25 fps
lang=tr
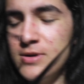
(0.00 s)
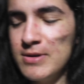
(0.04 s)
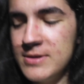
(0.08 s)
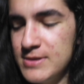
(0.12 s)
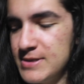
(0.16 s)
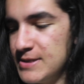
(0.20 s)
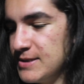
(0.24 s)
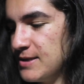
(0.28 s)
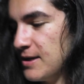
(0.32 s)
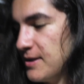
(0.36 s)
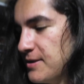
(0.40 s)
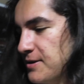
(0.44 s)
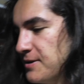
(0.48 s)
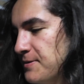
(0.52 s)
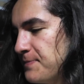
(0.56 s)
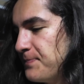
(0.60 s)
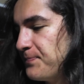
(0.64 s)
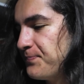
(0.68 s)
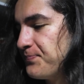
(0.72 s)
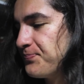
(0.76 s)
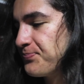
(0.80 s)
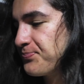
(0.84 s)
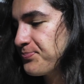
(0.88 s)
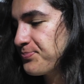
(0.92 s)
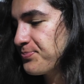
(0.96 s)
şu an ıslandım.
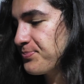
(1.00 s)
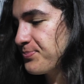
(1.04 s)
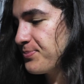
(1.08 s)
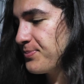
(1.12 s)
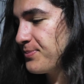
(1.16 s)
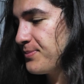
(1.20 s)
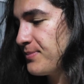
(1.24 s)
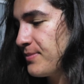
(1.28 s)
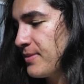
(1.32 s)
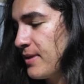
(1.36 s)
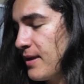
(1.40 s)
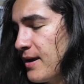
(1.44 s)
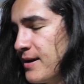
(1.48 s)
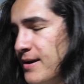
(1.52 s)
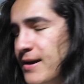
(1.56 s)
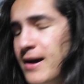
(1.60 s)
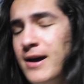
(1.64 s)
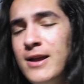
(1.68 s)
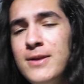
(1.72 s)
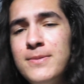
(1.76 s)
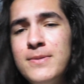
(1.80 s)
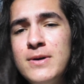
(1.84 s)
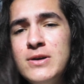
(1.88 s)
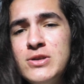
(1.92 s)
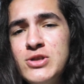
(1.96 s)

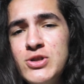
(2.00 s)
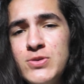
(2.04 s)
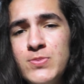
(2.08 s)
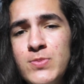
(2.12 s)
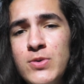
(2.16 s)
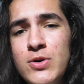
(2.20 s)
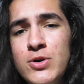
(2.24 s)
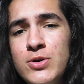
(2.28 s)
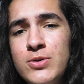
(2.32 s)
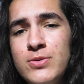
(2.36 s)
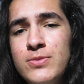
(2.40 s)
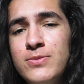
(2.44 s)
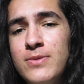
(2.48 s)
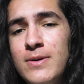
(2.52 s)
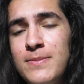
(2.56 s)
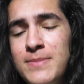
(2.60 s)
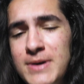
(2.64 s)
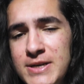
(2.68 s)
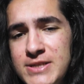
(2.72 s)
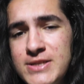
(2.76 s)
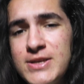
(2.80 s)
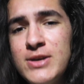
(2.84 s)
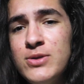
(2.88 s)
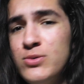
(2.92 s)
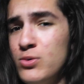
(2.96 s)
Galiba spor ve
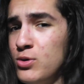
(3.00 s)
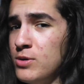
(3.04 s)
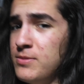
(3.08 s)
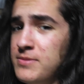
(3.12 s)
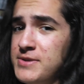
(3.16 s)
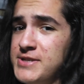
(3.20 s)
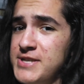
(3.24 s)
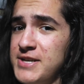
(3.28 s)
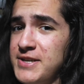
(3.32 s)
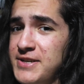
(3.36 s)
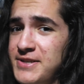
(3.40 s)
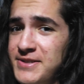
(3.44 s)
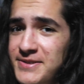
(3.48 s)
basket olmayacak.